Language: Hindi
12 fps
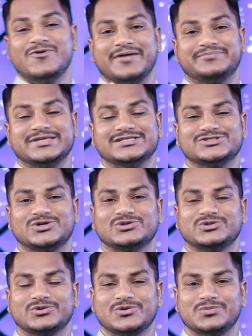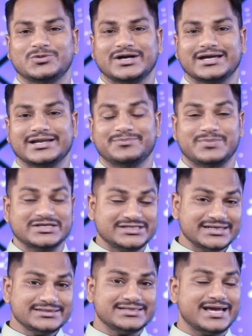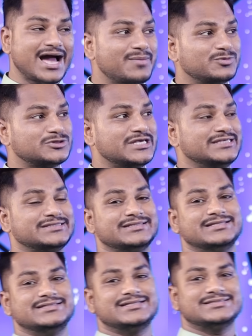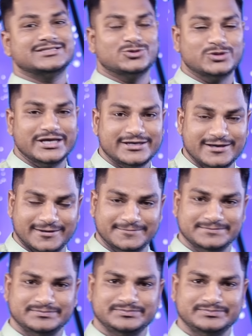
वो आपकी जरूरतों को पूरा करे बसरते आप उसे इस नजर से तो देखें